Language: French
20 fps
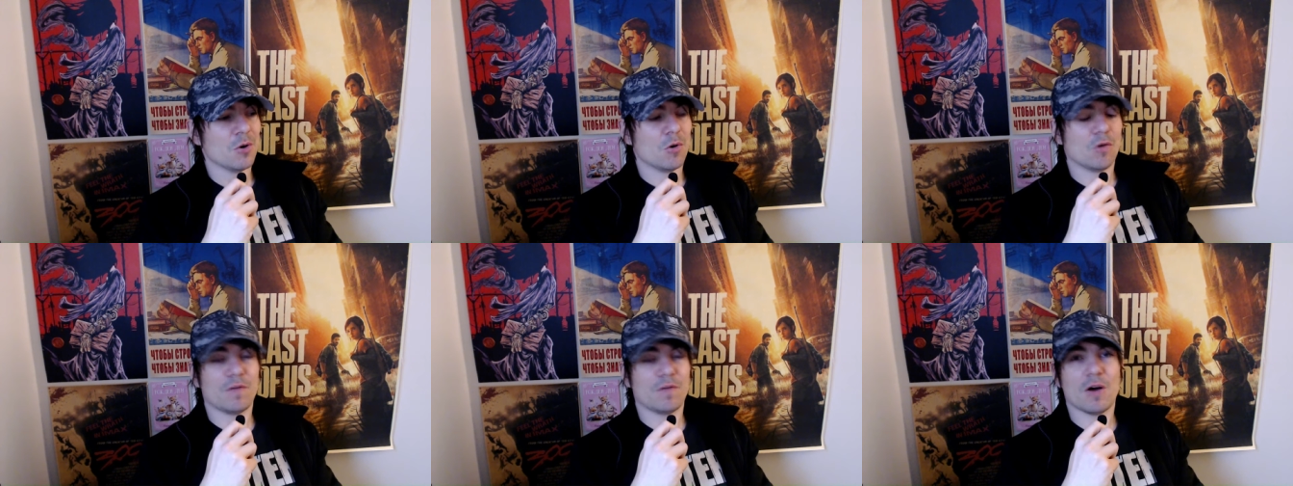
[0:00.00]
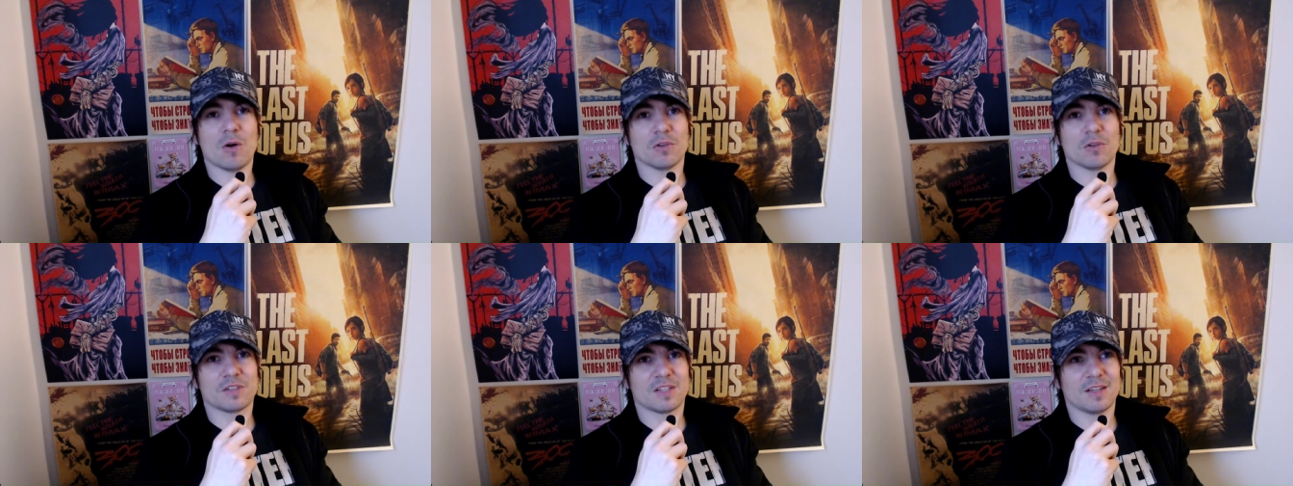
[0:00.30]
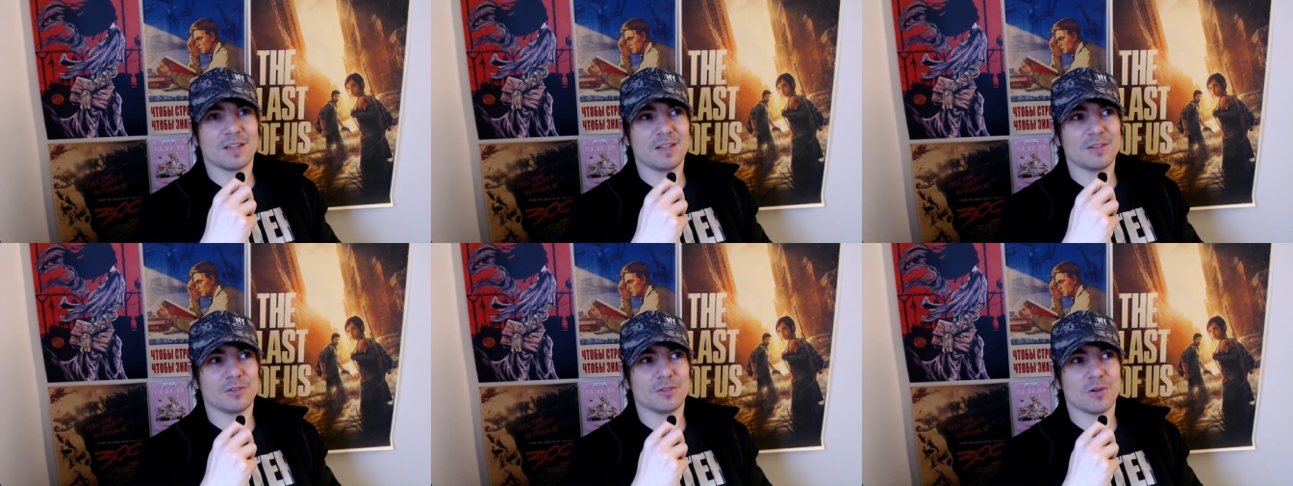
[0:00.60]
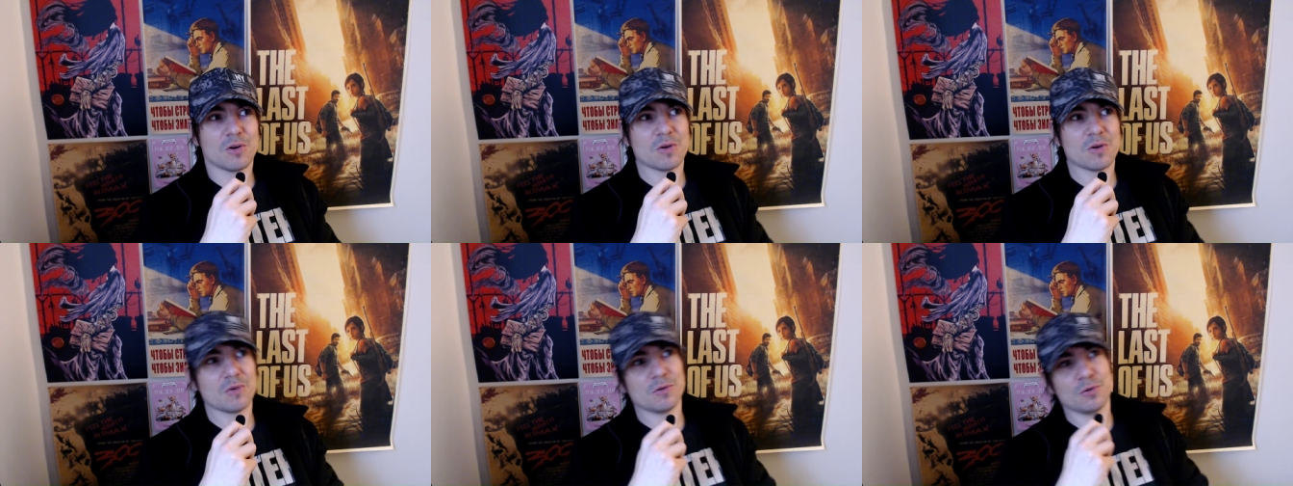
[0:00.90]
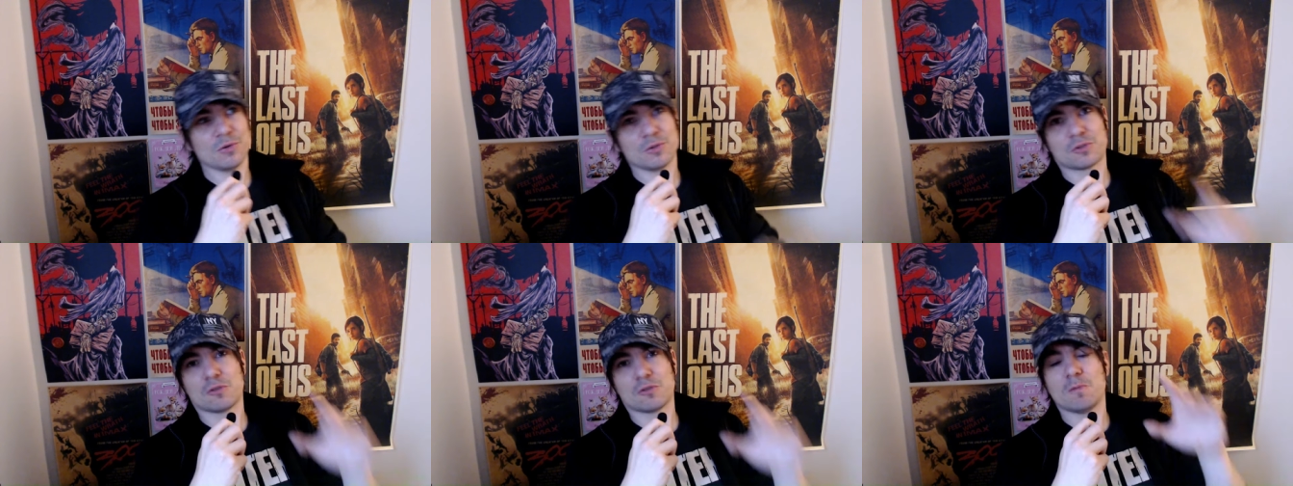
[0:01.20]
on va rentrer dans
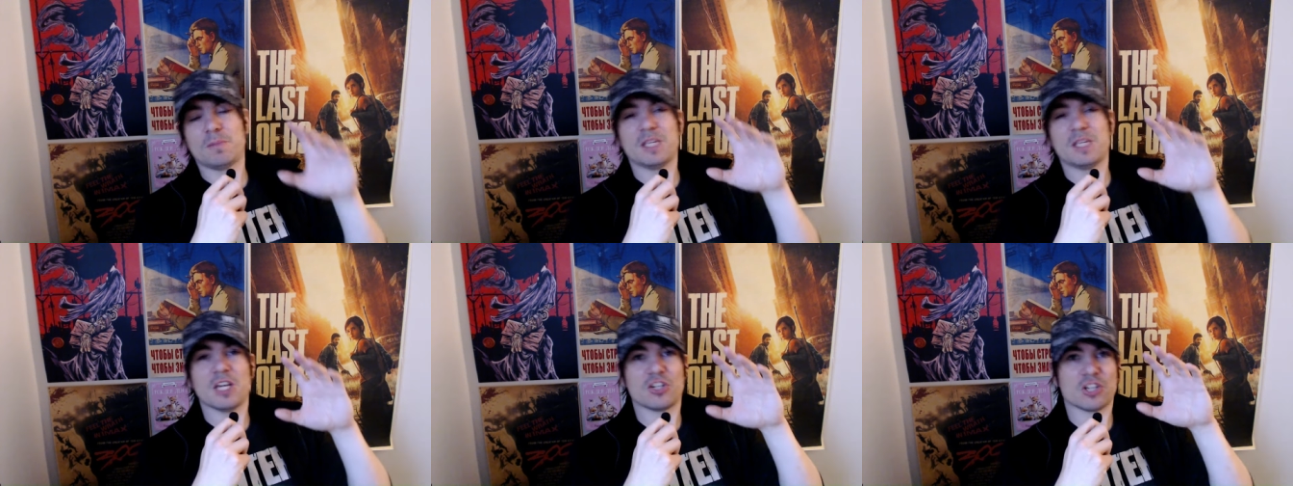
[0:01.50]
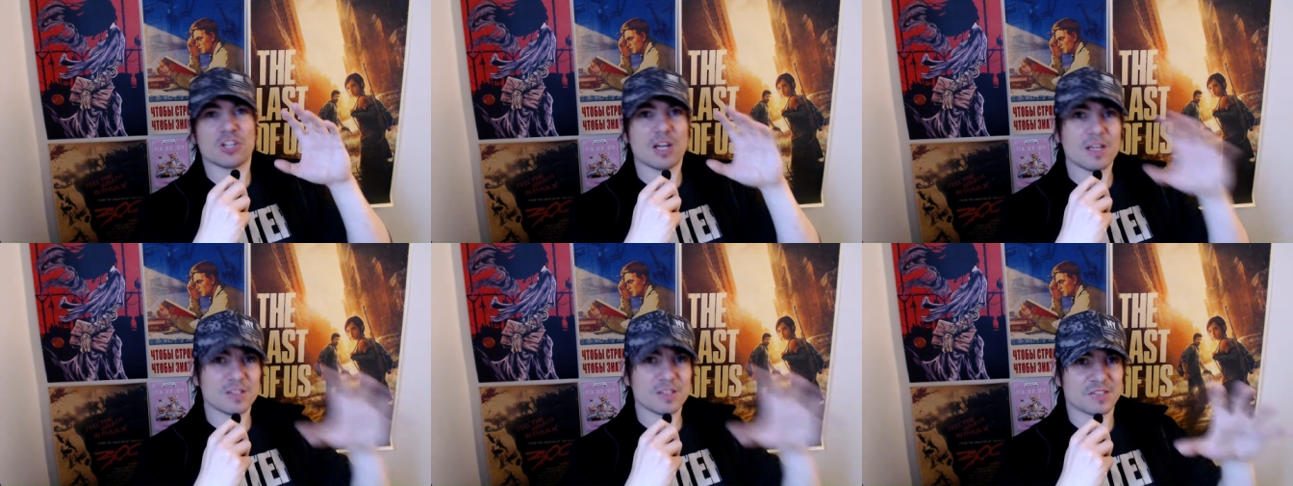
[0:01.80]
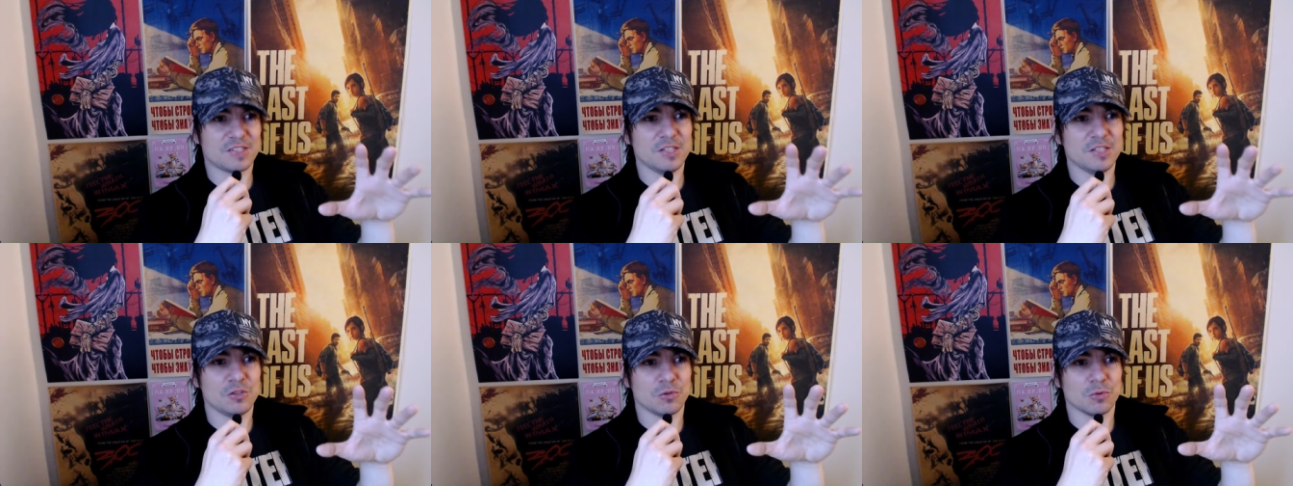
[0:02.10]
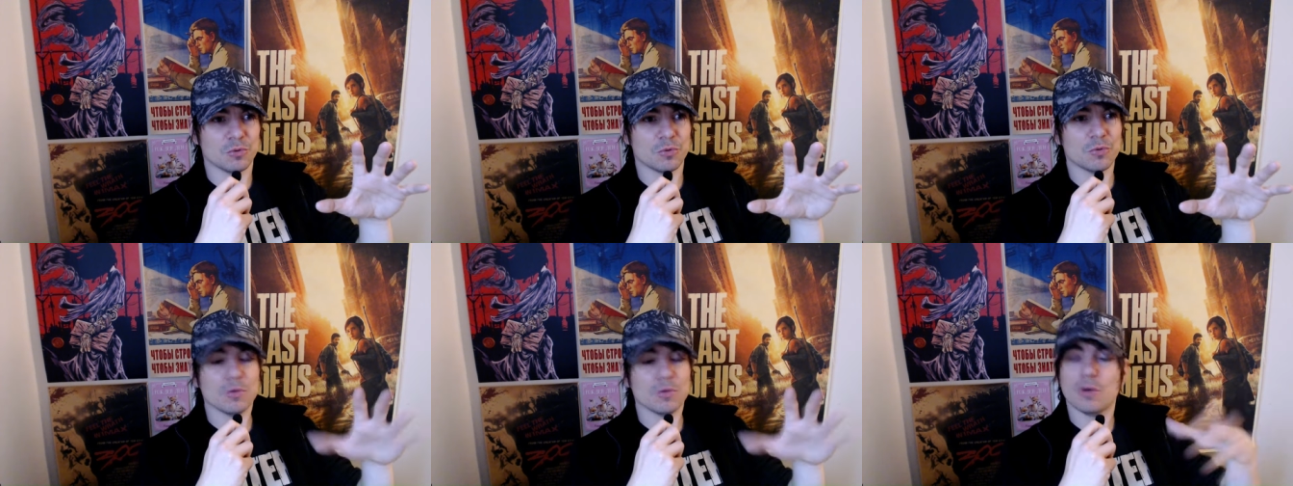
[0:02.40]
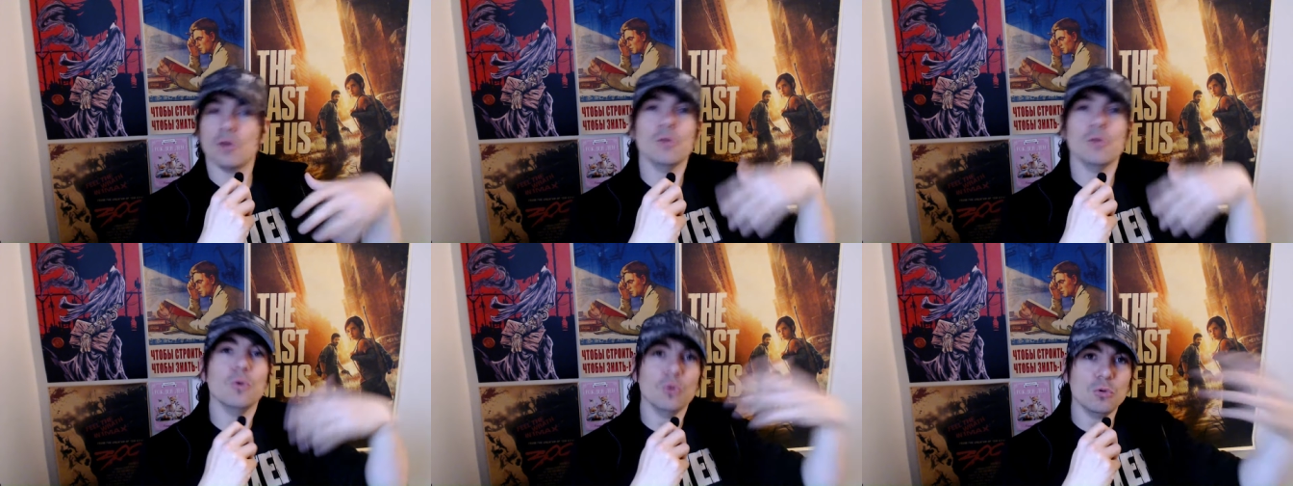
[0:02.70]
euh, ce piège insidieux,
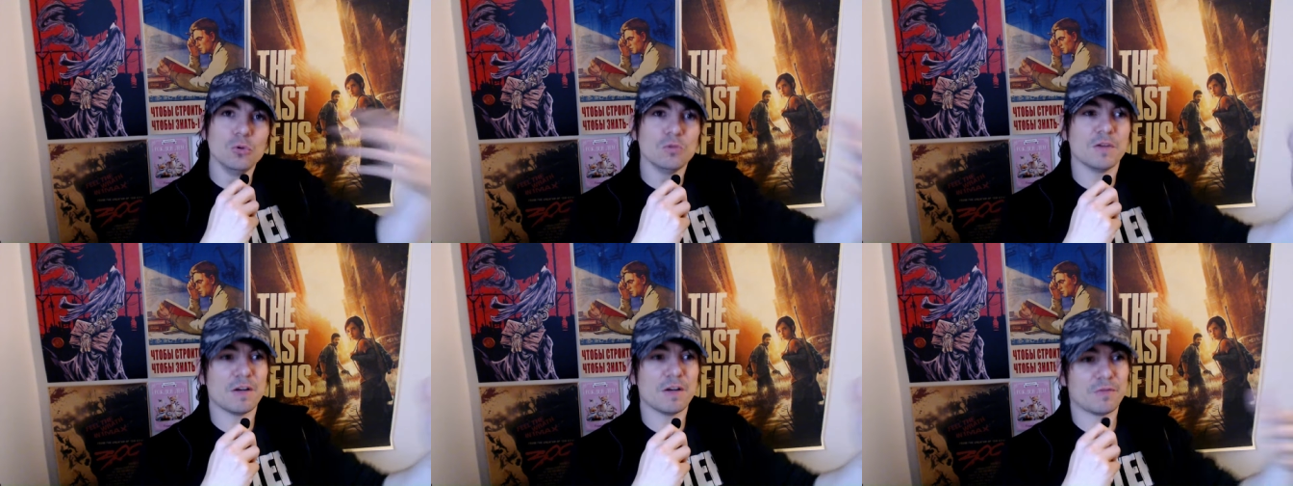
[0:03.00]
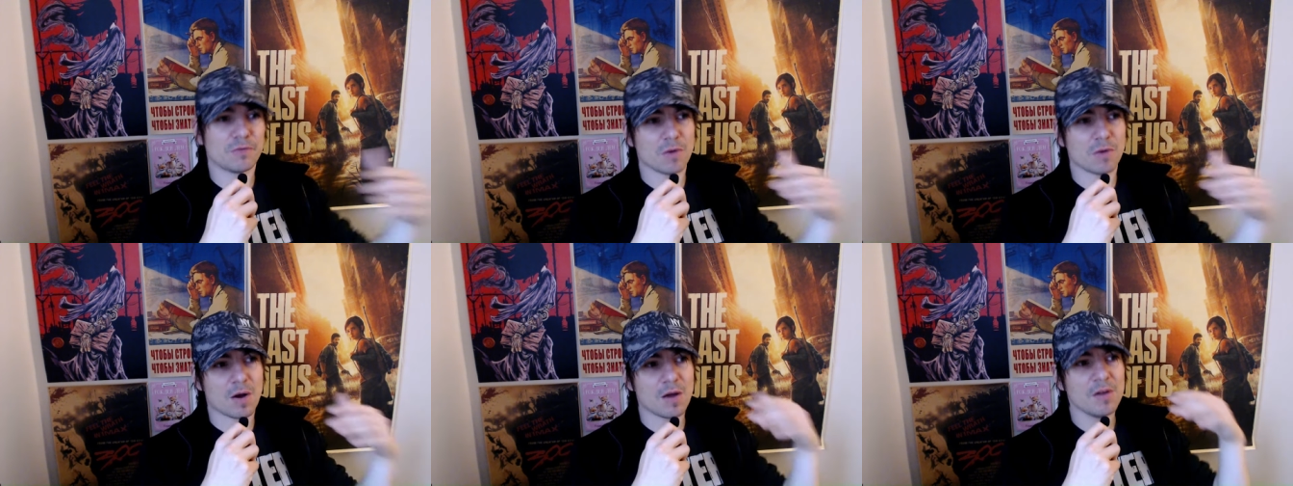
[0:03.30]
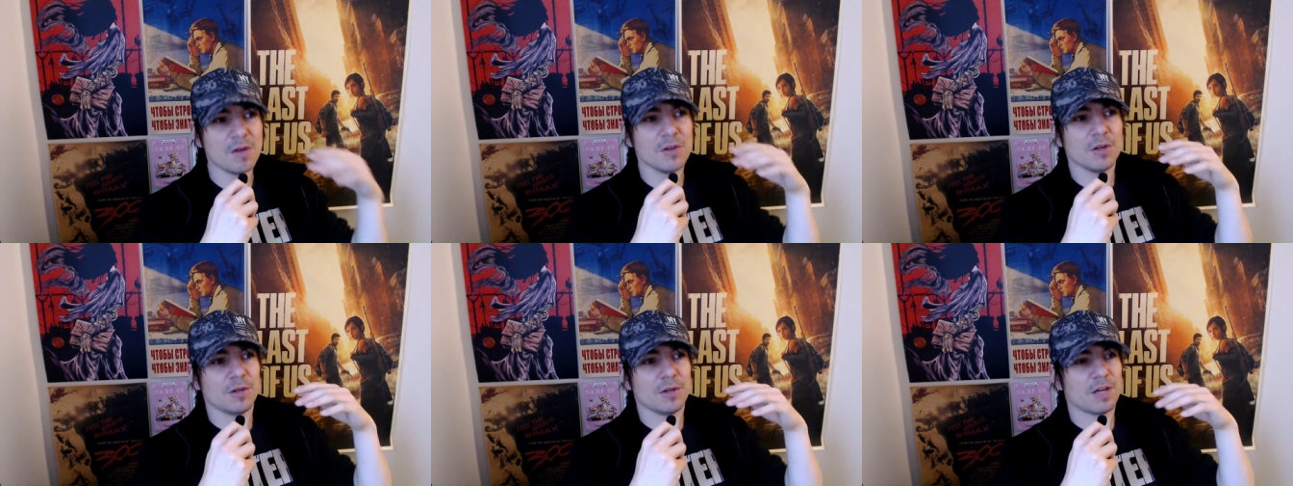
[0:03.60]
une nouvelle fois,